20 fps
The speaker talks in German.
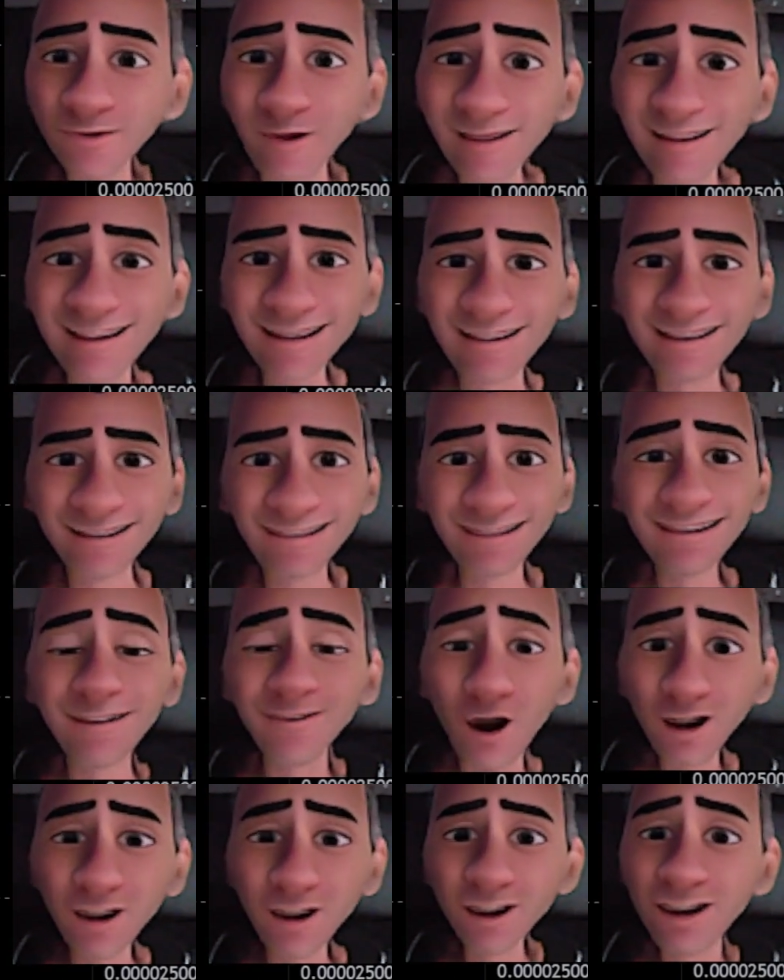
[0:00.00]
Das ist der
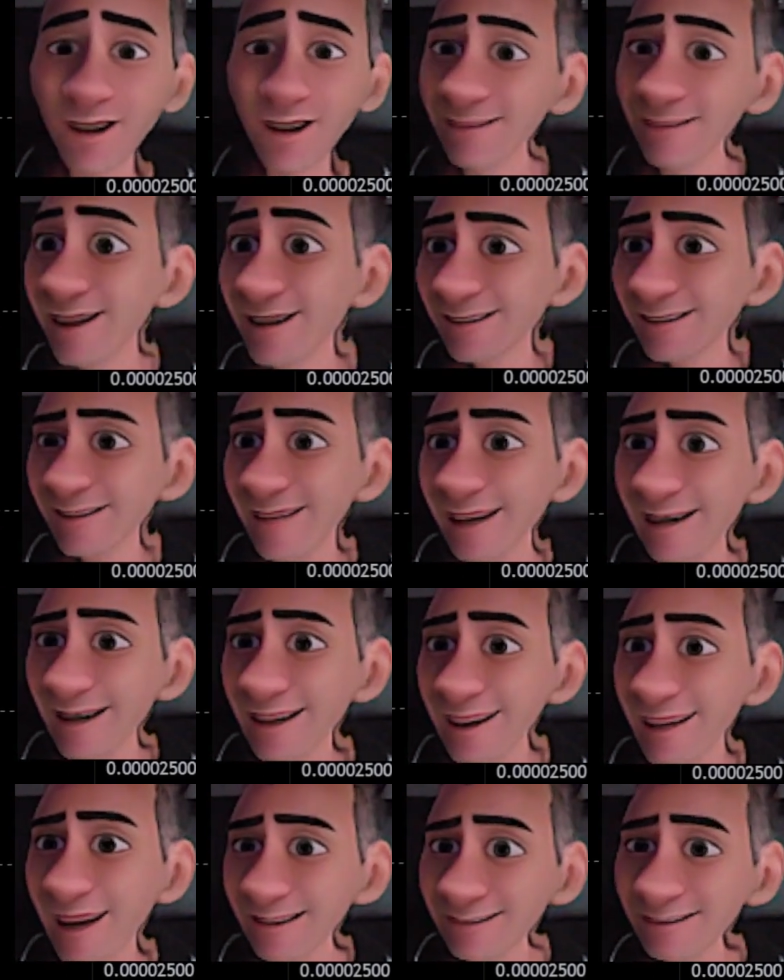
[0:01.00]
Wochenchart. Jede Kerze
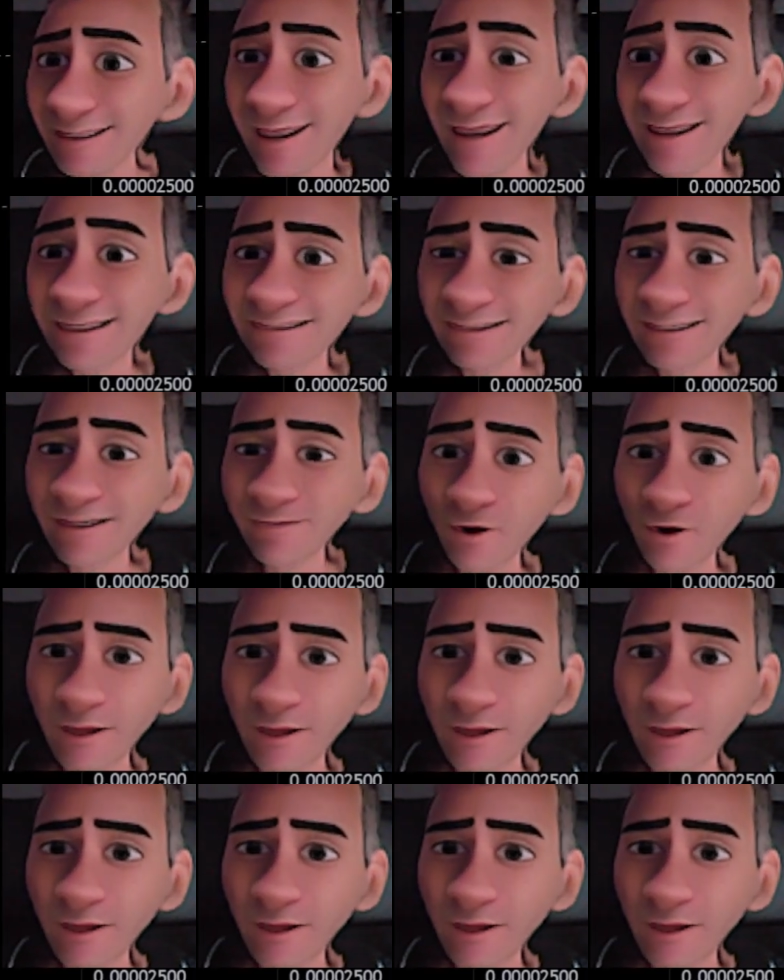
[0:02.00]
ist eine Woche.